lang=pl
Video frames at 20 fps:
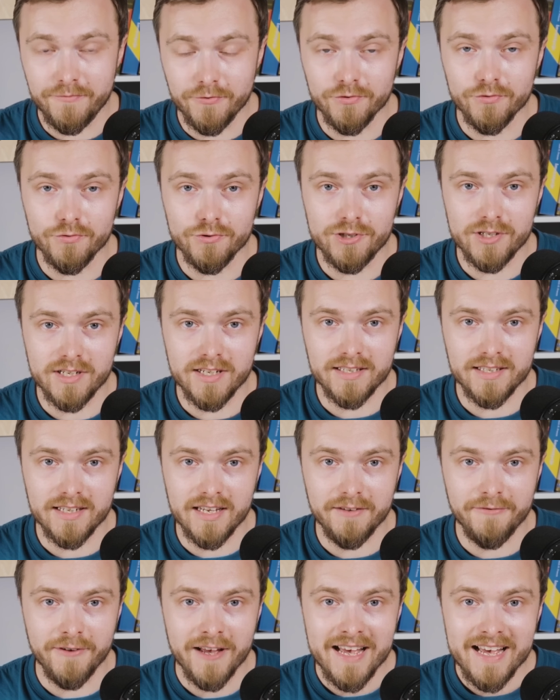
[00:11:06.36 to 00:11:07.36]
funduszy
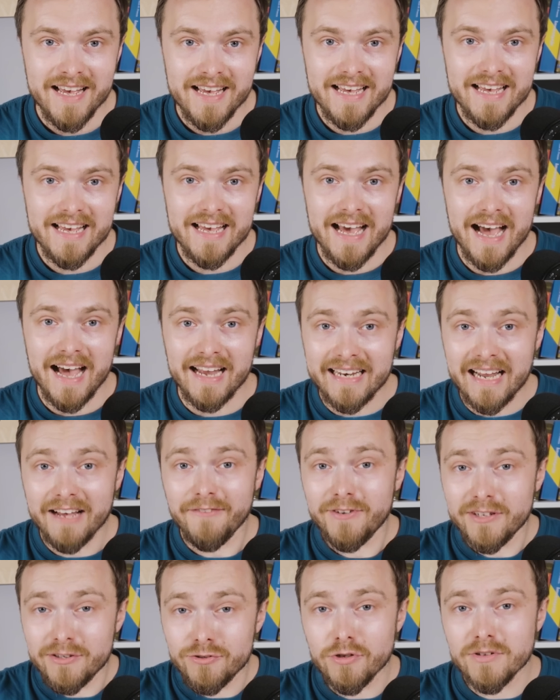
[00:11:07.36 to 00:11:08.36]
ETF, e, a
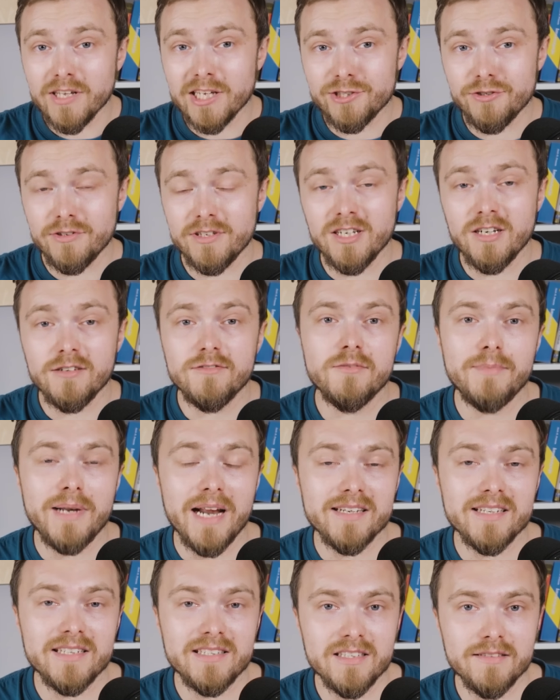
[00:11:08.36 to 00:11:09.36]
nawet dodać do niego
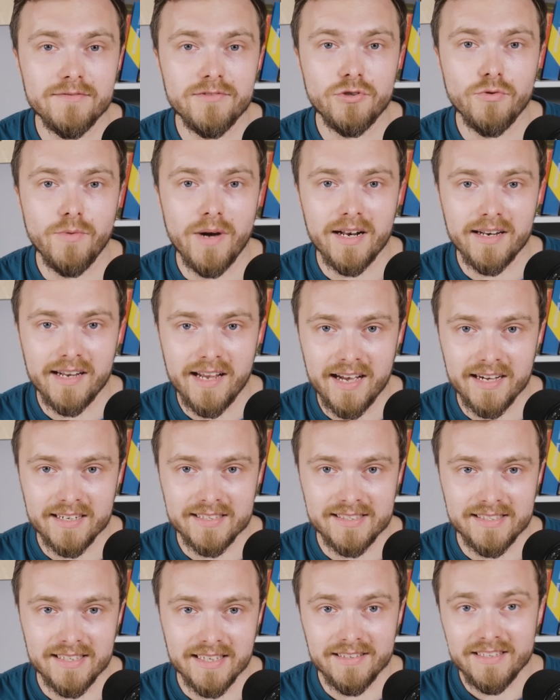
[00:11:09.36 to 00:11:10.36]
wybrane indywidualne
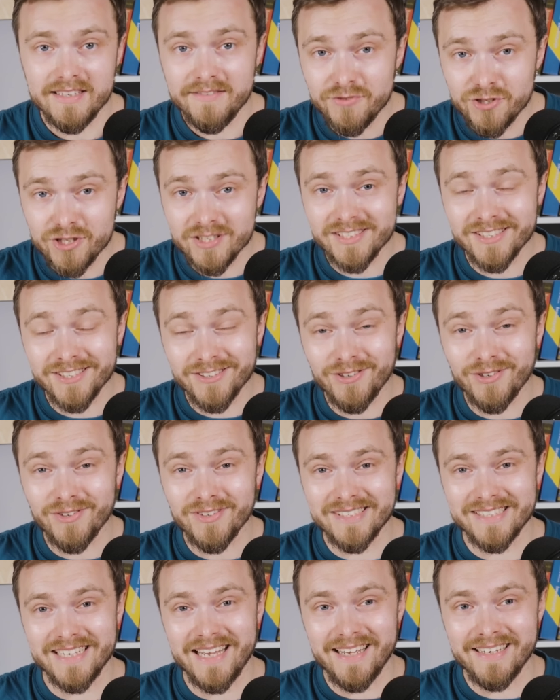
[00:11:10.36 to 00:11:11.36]
akcje. I wszystko
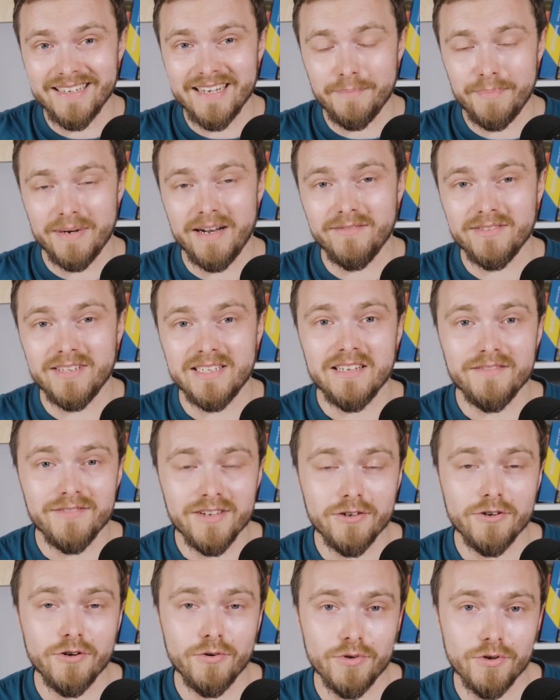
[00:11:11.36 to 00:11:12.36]
za naprawdę
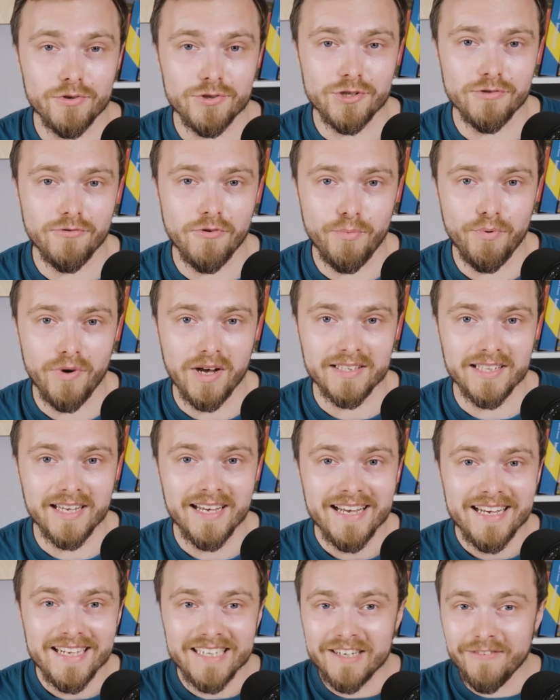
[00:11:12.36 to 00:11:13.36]
niewielką roczną opłatę.
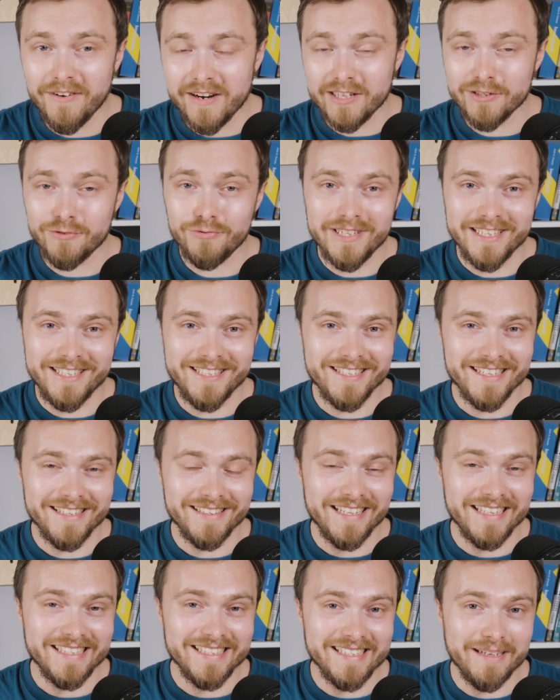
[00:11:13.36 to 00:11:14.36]
Gwarantuję Ci, że
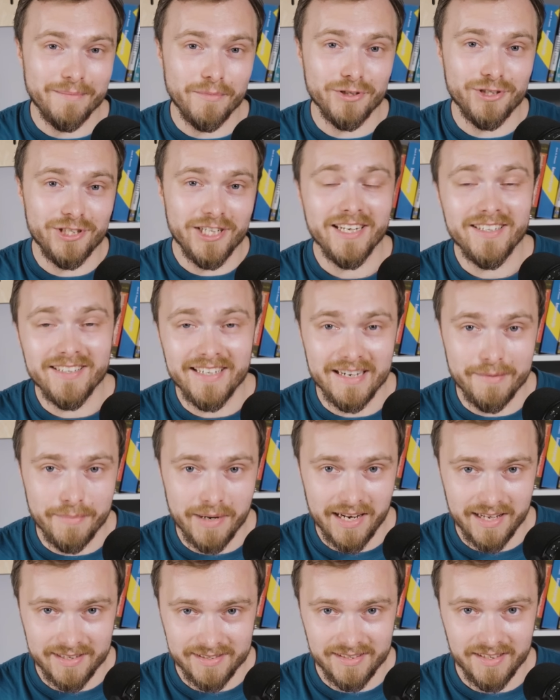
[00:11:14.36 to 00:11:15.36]
ten samodzielny
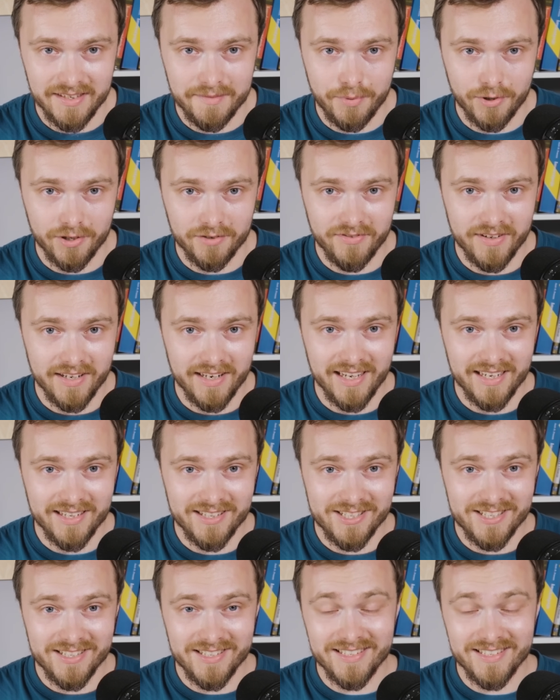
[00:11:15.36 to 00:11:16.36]
rebalancing portfela,